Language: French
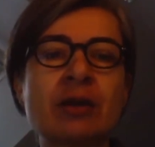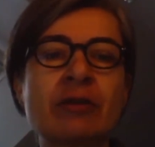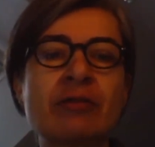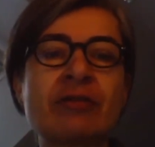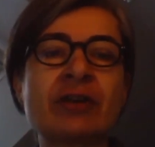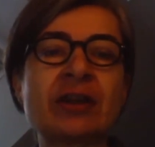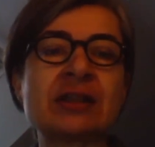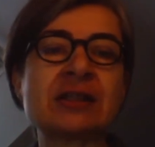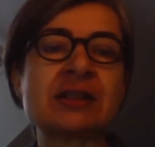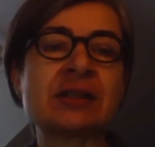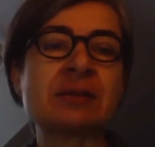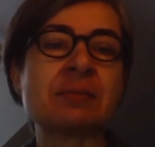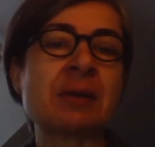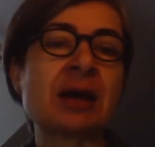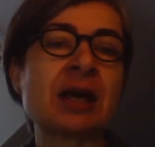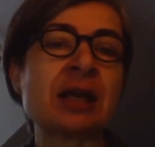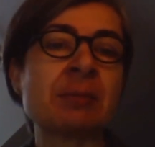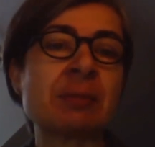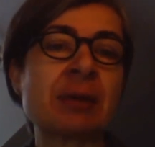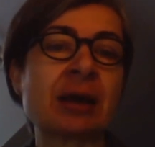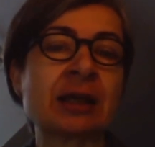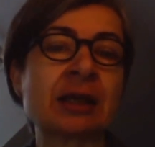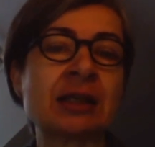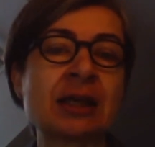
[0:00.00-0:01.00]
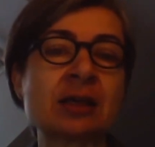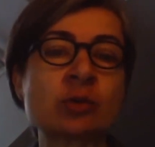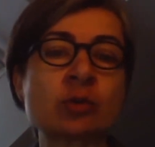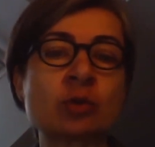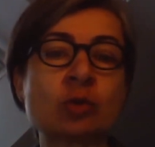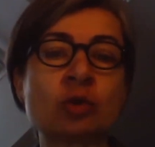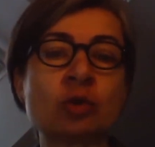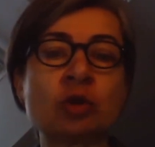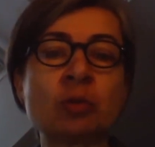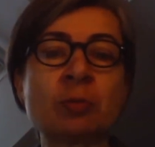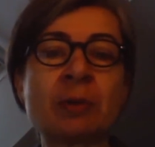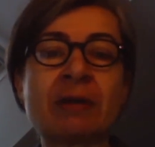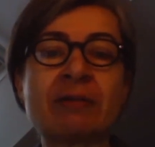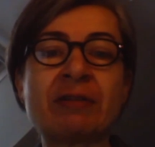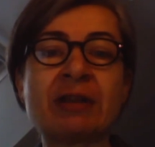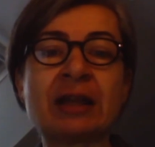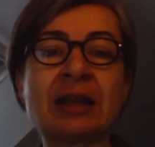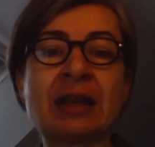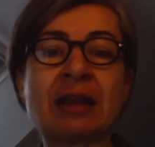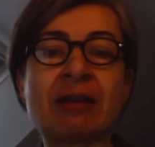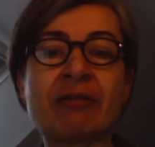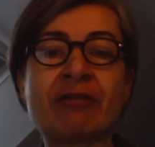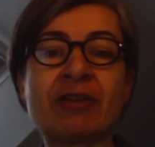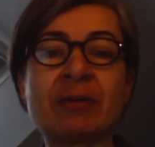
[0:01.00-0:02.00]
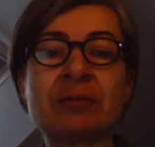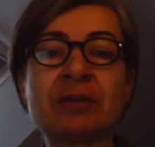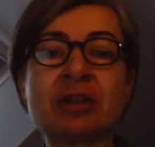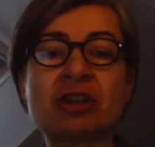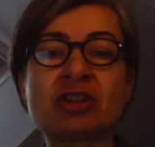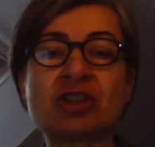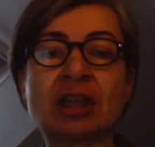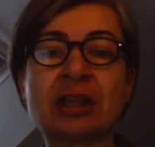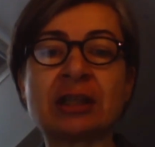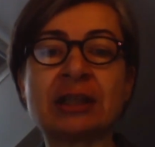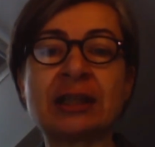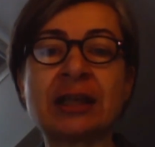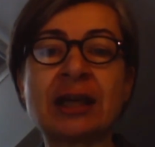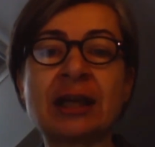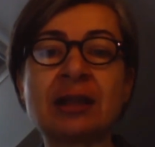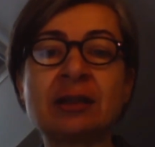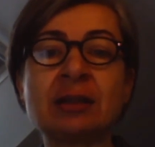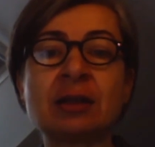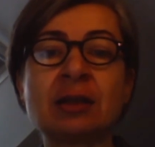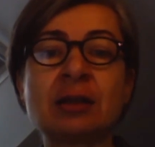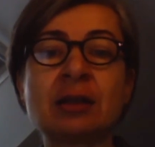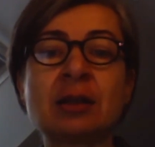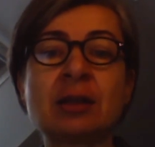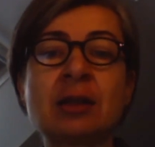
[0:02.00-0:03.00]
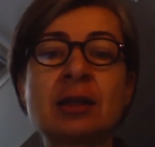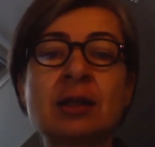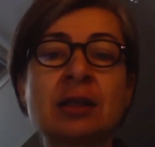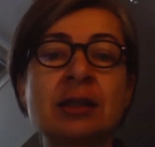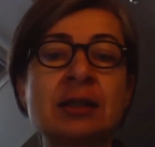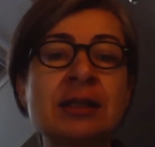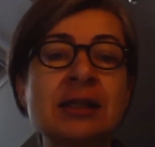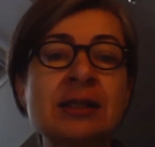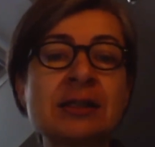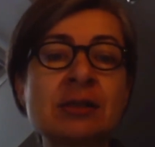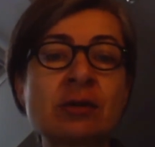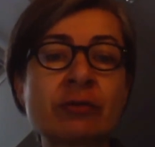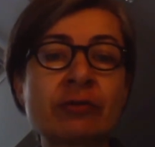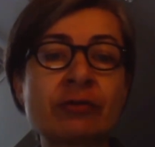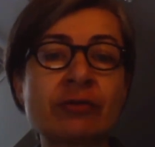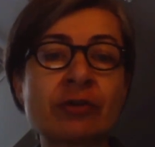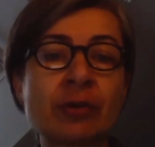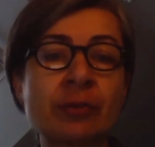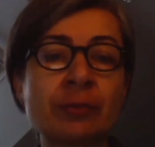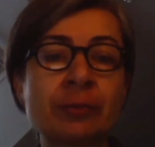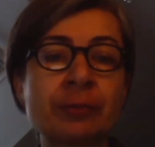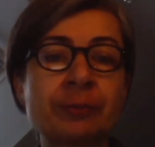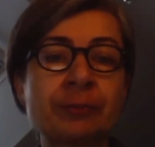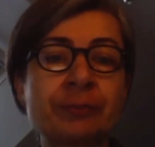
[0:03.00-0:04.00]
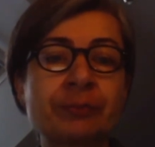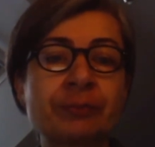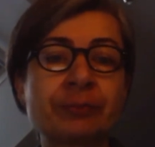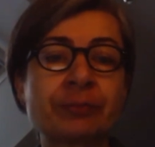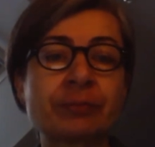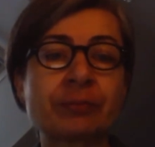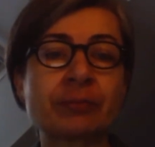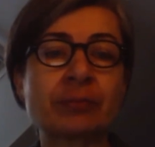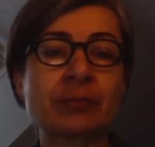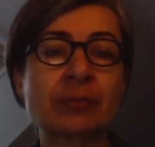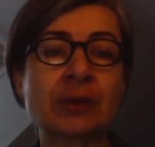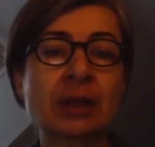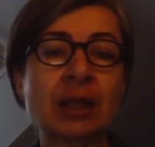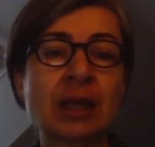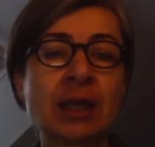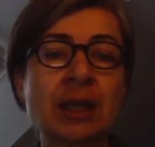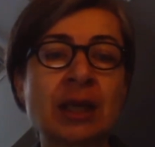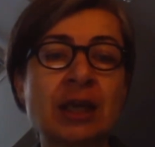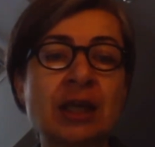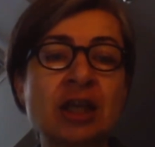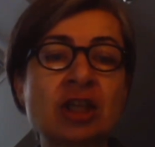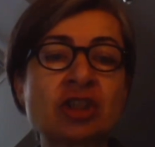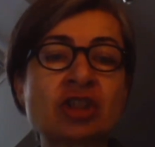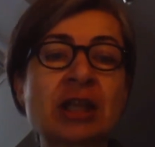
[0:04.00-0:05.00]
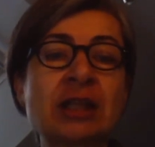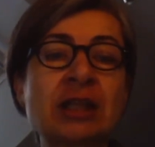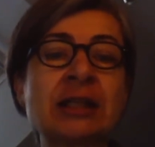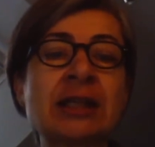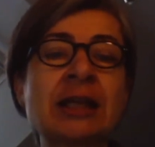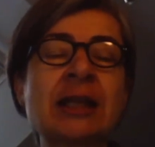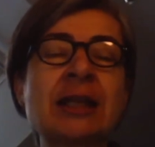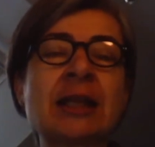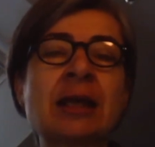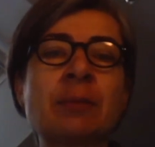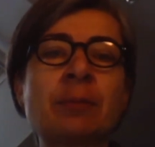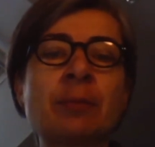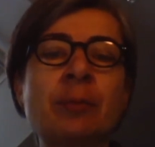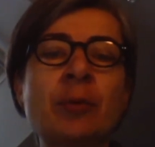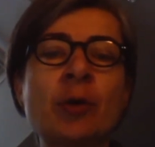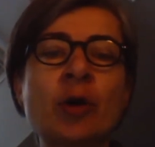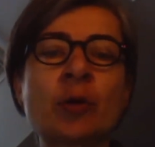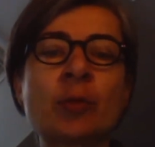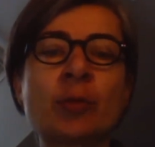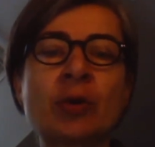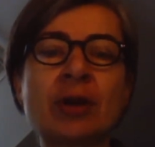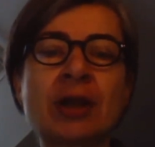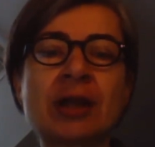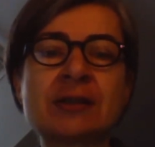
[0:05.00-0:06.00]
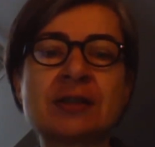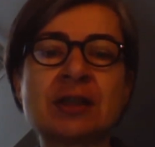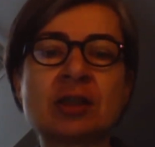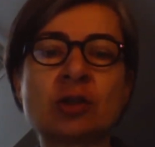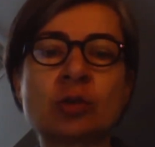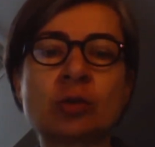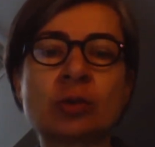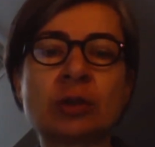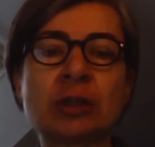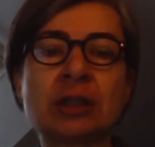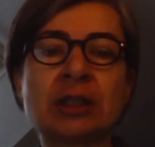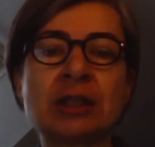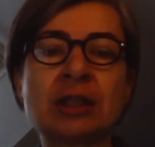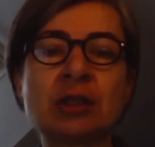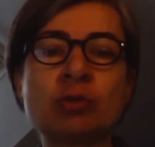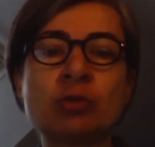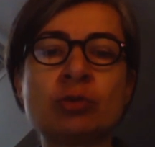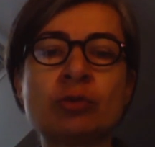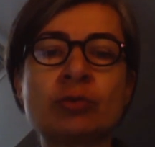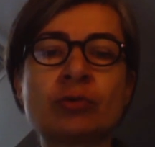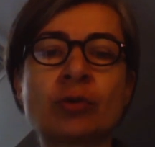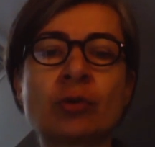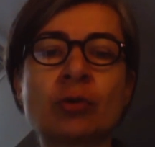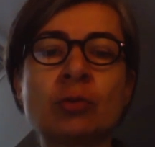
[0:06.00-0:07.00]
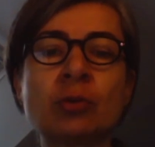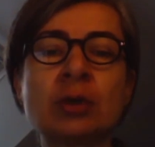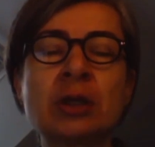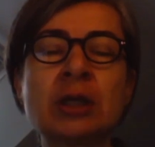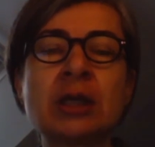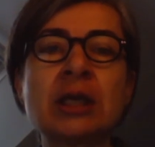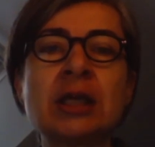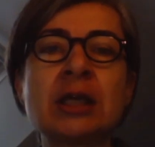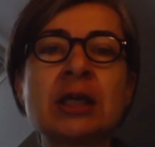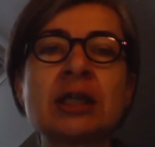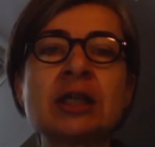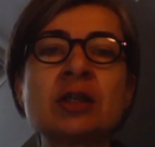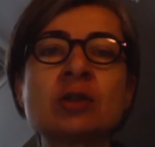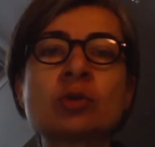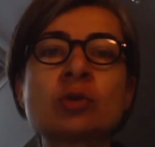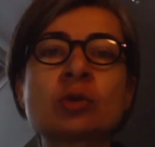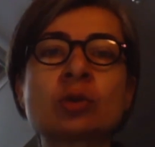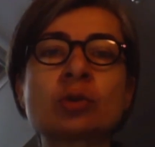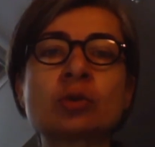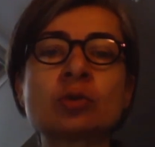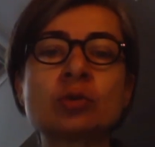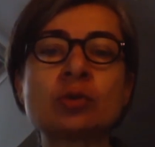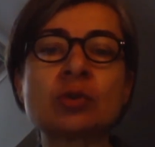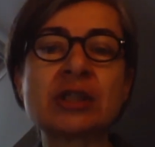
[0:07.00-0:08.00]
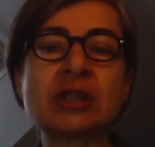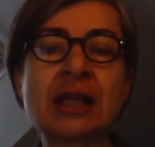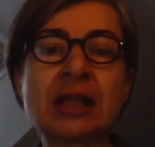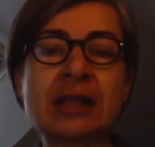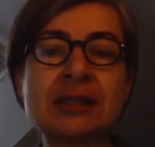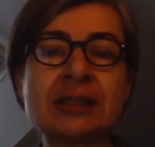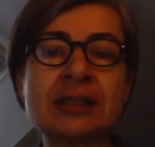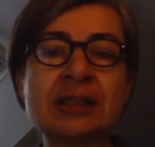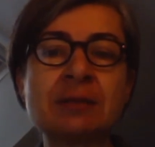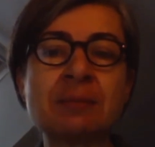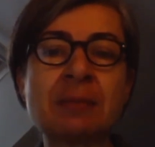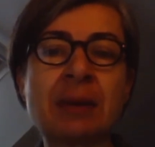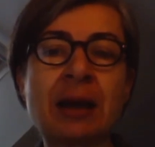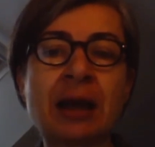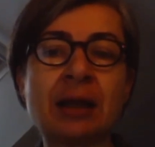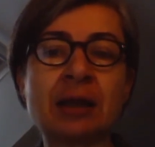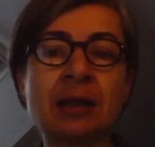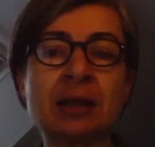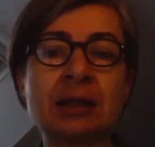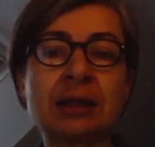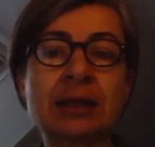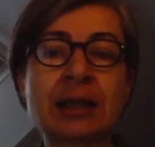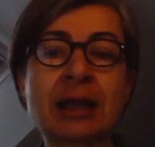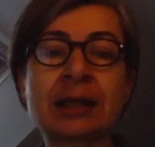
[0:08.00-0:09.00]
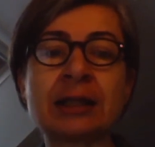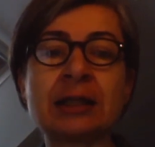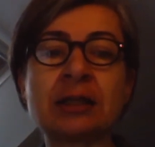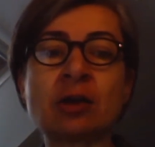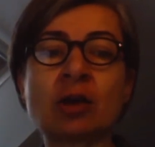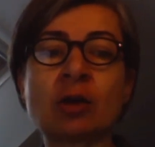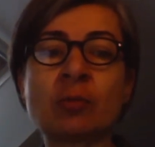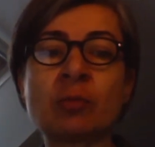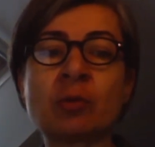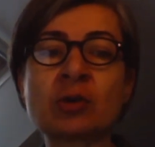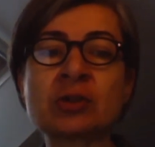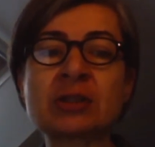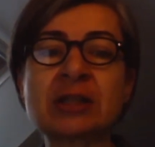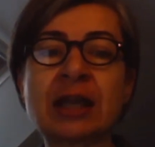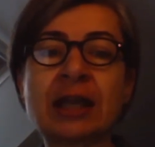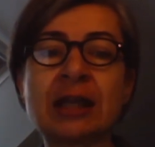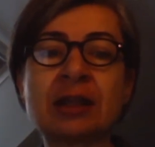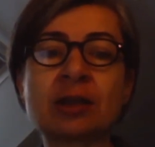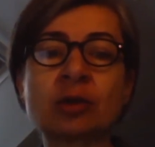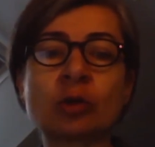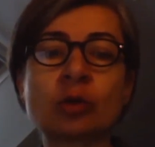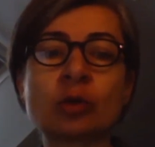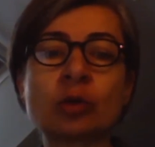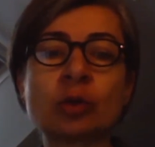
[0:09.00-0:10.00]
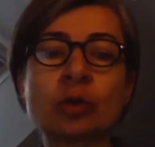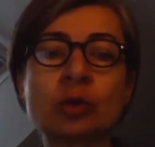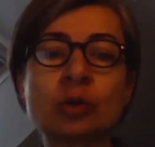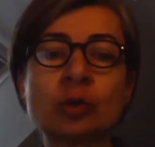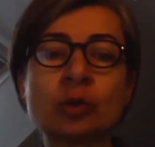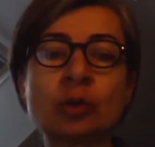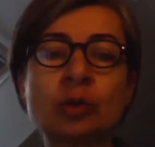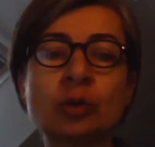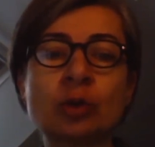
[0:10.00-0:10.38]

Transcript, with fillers: Fatima et Maria s'occupent avec la femme des Shankan des enfants. Et Shankan a peur pour la sécurité du front et surtout celle d'Iqbal car il commence à être connu.